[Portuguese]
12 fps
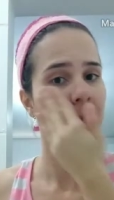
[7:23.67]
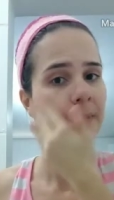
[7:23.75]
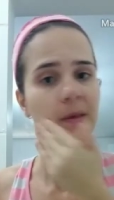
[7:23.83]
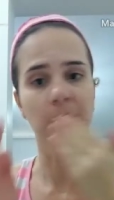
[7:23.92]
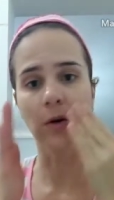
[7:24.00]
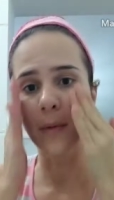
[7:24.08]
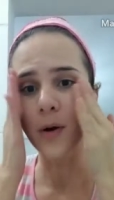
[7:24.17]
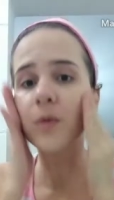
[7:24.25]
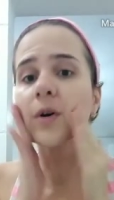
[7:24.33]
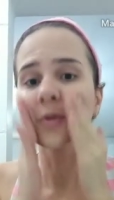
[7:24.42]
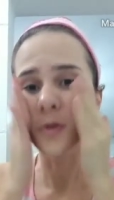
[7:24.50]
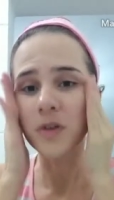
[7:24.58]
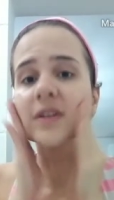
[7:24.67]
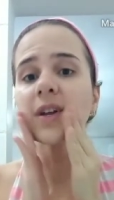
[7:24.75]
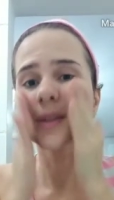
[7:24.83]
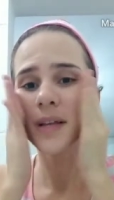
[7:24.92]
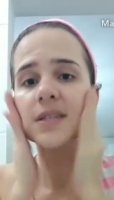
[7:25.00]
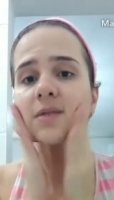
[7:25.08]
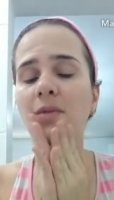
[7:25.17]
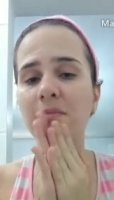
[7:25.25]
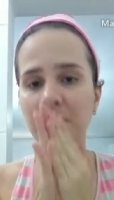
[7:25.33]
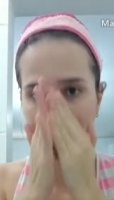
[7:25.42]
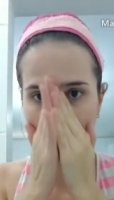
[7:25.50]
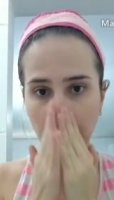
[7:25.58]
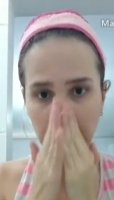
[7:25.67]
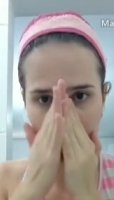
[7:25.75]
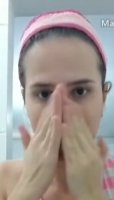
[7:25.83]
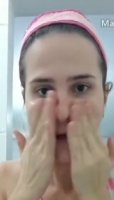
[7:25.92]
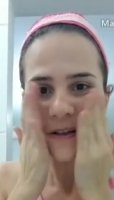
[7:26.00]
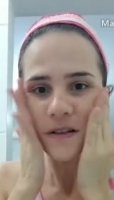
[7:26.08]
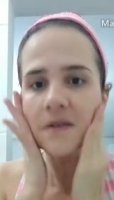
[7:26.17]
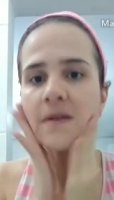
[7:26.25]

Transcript: E como é o que eu tô tendo nesse momento, eu vou usar ele.